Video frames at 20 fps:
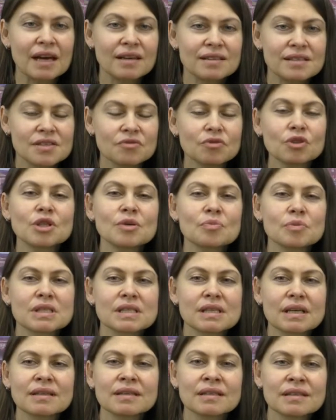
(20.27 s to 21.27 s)
Сегодня мы
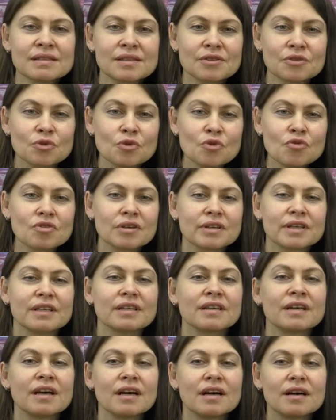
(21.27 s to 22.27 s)
с Анной Титовой
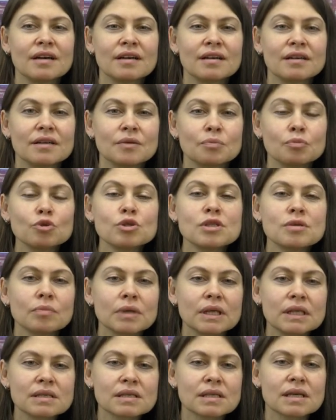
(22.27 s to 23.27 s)
э, будем
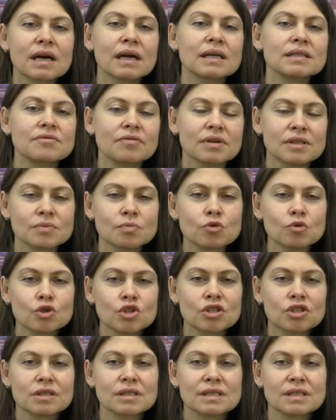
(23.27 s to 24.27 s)
искать
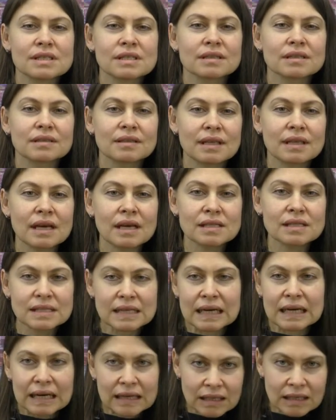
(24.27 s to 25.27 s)
возможности для
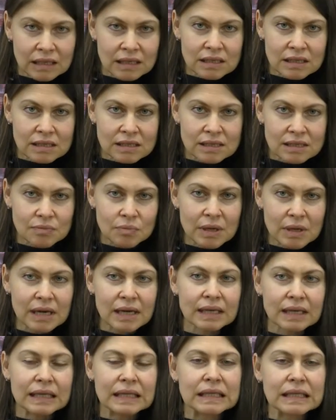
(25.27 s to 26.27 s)
сохранения
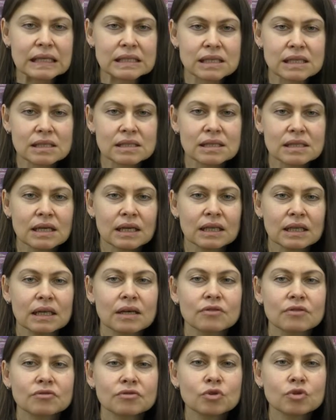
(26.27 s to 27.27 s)
себя и для
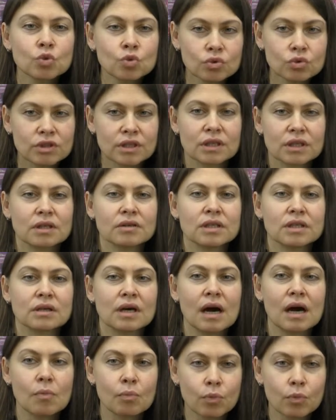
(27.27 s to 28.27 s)
создания внутренней
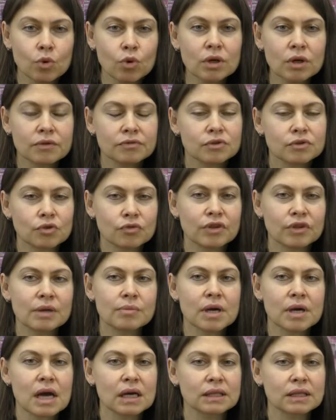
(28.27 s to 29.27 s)
опоры в то
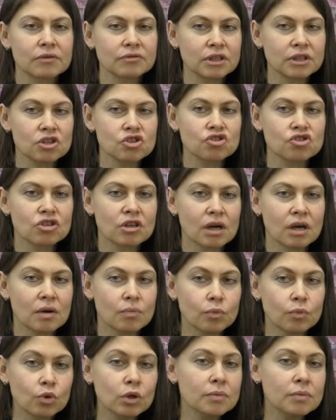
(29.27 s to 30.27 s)
время, когда внешние
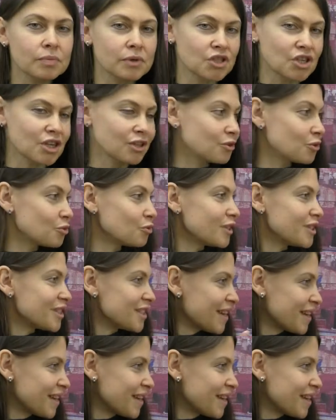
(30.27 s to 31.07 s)
опоры пошатнулись.